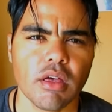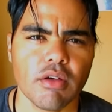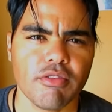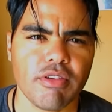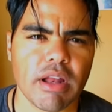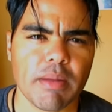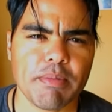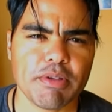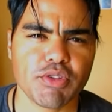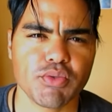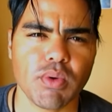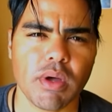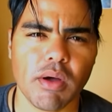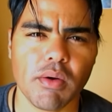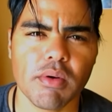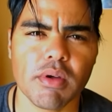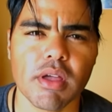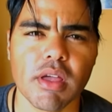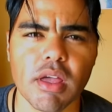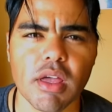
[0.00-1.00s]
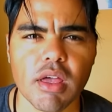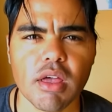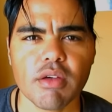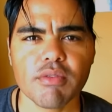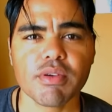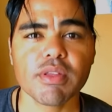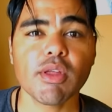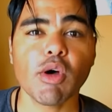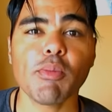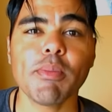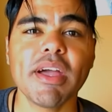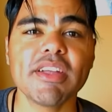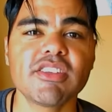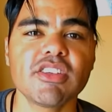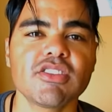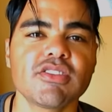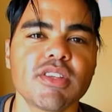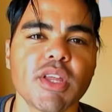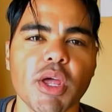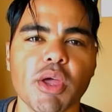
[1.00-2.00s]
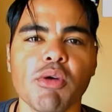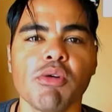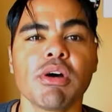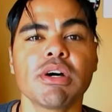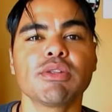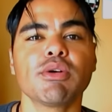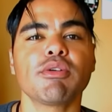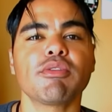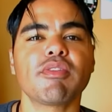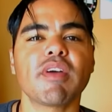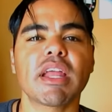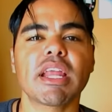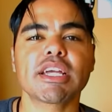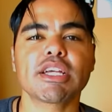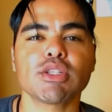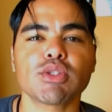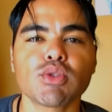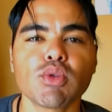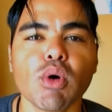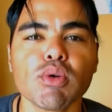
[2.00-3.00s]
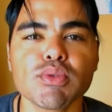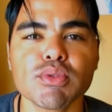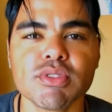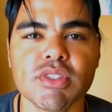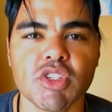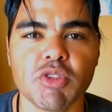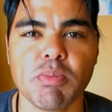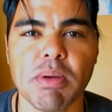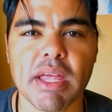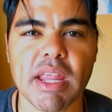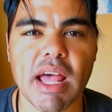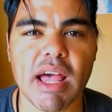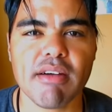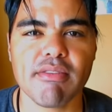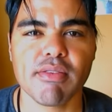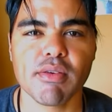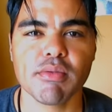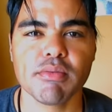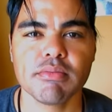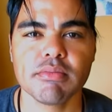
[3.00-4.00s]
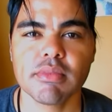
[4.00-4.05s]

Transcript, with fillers: Fala pessoal, finalmente estreou a novela que todos esperavam,